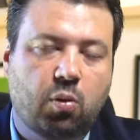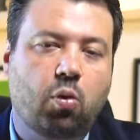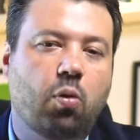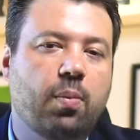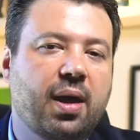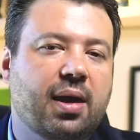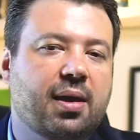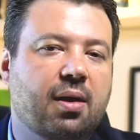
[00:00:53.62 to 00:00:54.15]

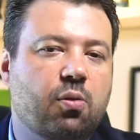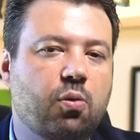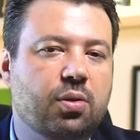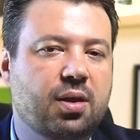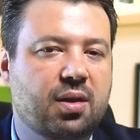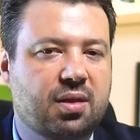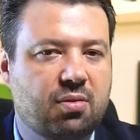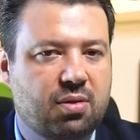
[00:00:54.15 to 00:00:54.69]
Como é que
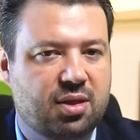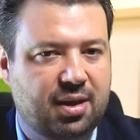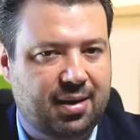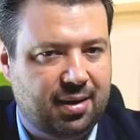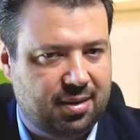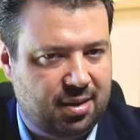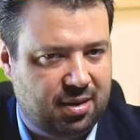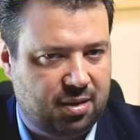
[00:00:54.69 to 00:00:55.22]
aconteceu essa
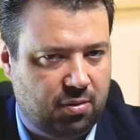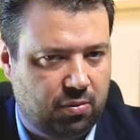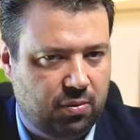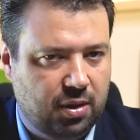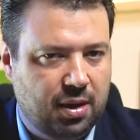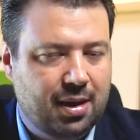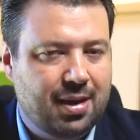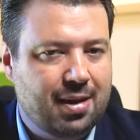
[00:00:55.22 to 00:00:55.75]

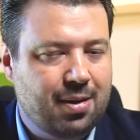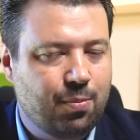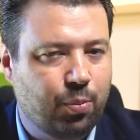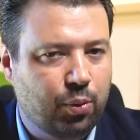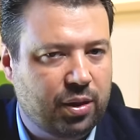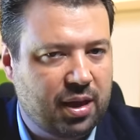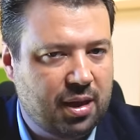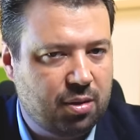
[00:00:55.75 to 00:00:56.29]
cassação e
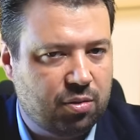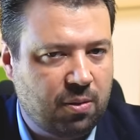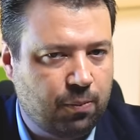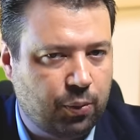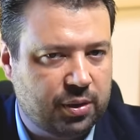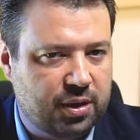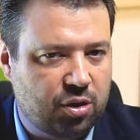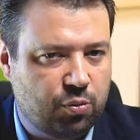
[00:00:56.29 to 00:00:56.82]
por que isso é
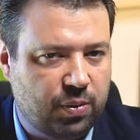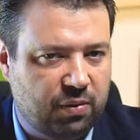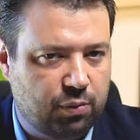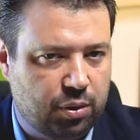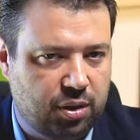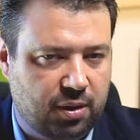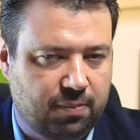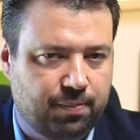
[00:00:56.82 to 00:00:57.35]
importante para
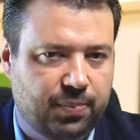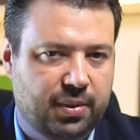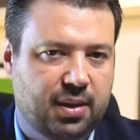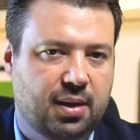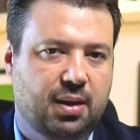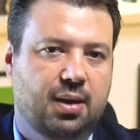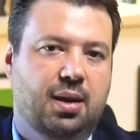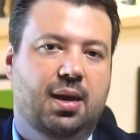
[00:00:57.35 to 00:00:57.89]
você?
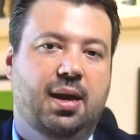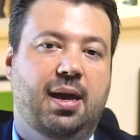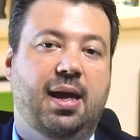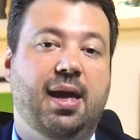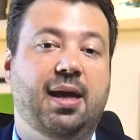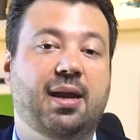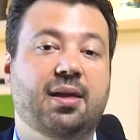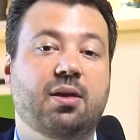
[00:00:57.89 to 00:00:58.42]

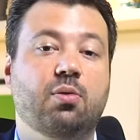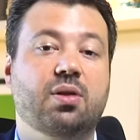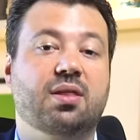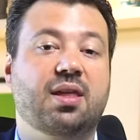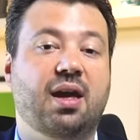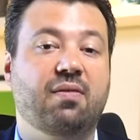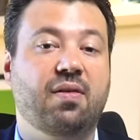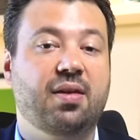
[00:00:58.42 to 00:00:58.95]
ela não
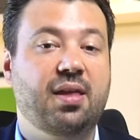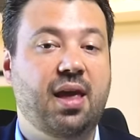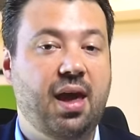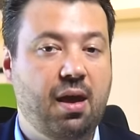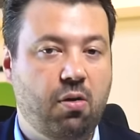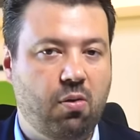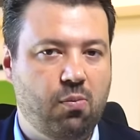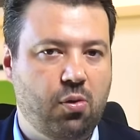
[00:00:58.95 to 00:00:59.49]
estava
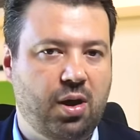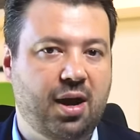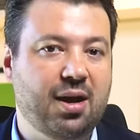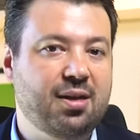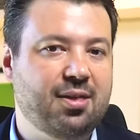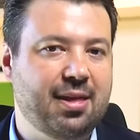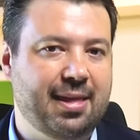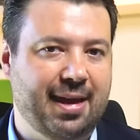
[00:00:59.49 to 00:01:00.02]
nem como
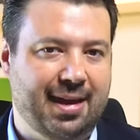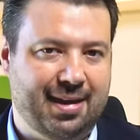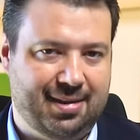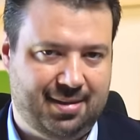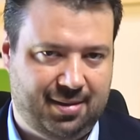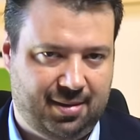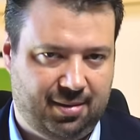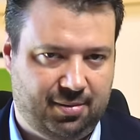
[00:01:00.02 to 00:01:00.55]

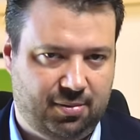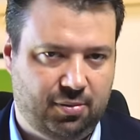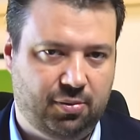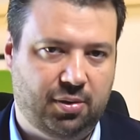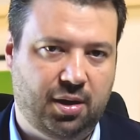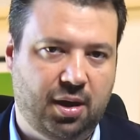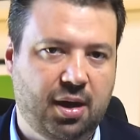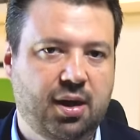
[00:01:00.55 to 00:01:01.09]
candidata,
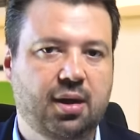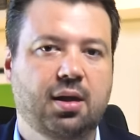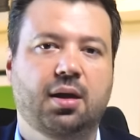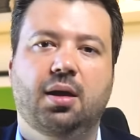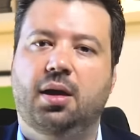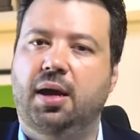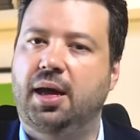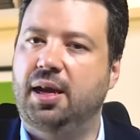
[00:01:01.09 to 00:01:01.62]
ok?
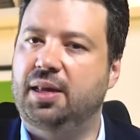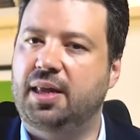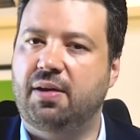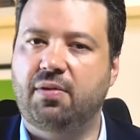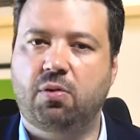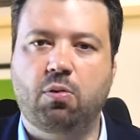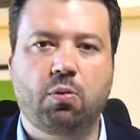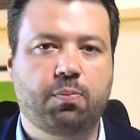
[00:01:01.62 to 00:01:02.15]
Ela
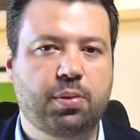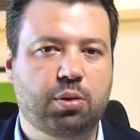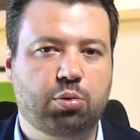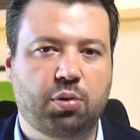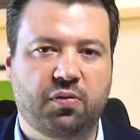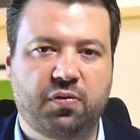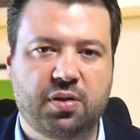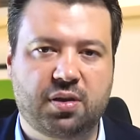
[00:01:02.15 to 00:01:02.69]
estava como
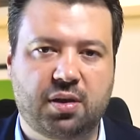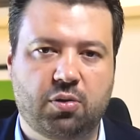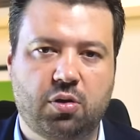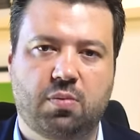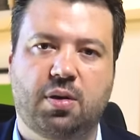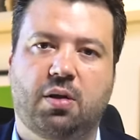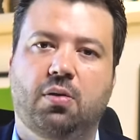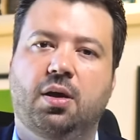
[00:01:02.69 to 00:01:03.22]
pessoa física
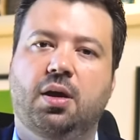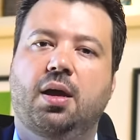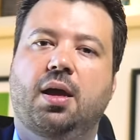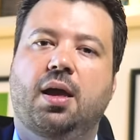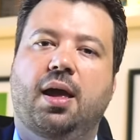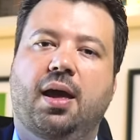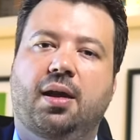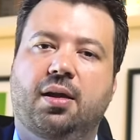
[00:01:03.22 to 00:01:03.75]
normal.
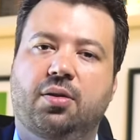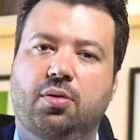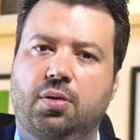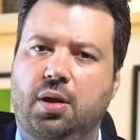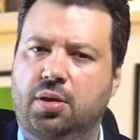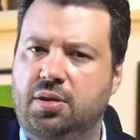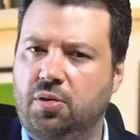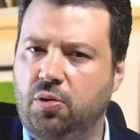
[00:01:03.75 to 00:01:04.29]
Ela,
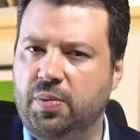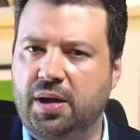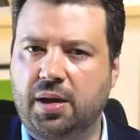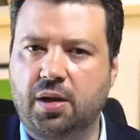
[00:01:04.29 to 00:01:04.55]
se eu não me